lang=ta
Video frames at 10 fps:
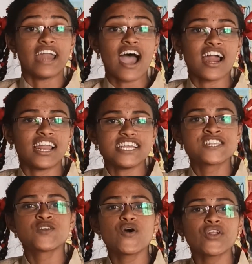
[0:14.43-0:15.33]
நாளை
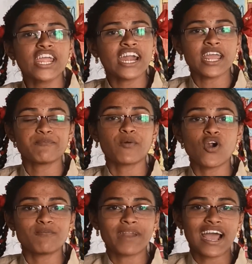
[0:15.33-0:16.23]
சூரியனை
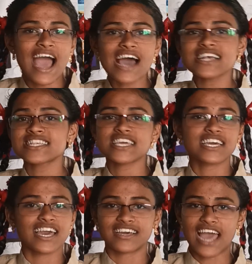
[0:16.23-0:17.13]
போல்
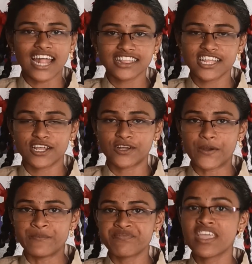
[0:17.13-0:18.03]
பிரகாசிக்க
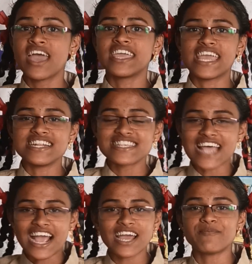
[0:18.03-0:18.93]
காத்திருக்கும் என்
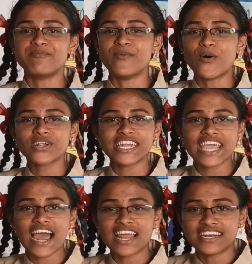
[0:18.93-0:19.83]
சக
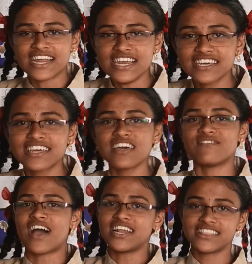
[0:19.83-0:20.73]

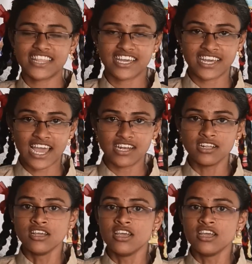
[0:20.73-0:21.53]
போட்டியாளர்களுக்கு வாழ்த்துக்கள்